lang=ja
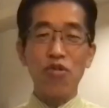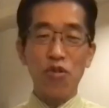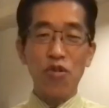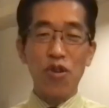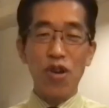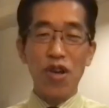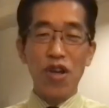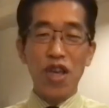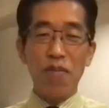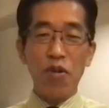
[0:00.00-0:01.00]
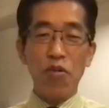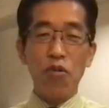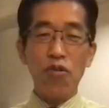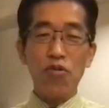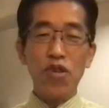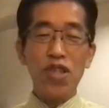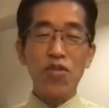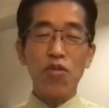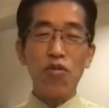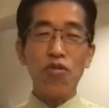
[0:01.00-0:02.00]
うと、やっぱこういう時、
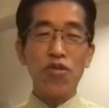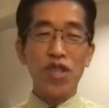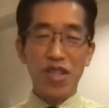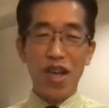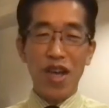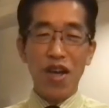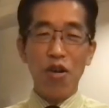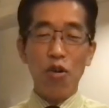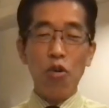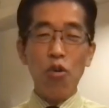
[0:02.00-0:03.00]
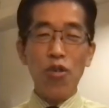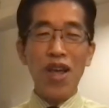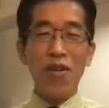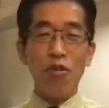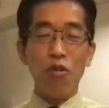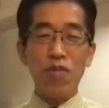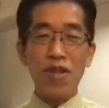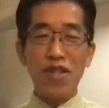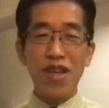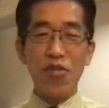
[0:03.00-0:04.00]
こういうのってさ、コ難ナン織り
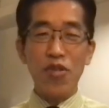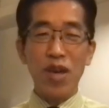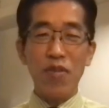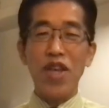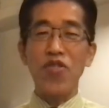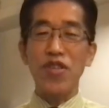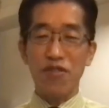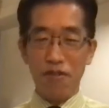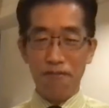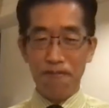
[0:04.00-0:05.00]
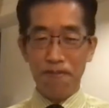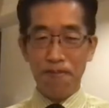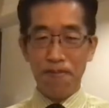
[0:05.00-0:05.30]
交ぜないとダメなんですよ。う